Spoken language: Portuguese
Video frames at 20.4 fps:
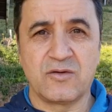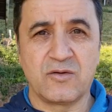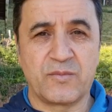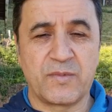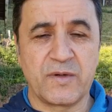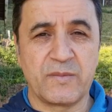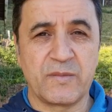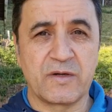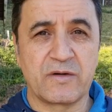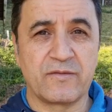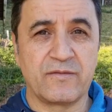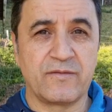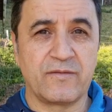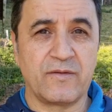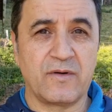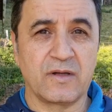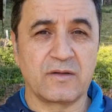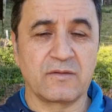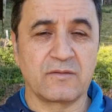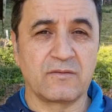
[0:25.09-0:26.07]
No primeiro
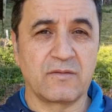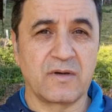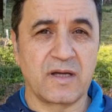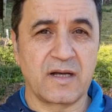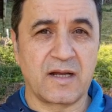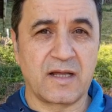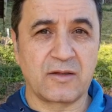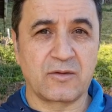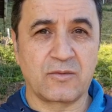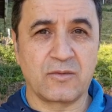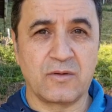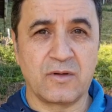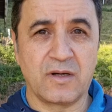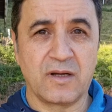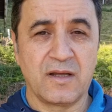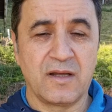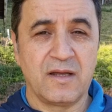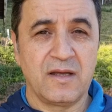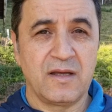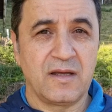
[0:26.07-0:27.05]
voto do relator,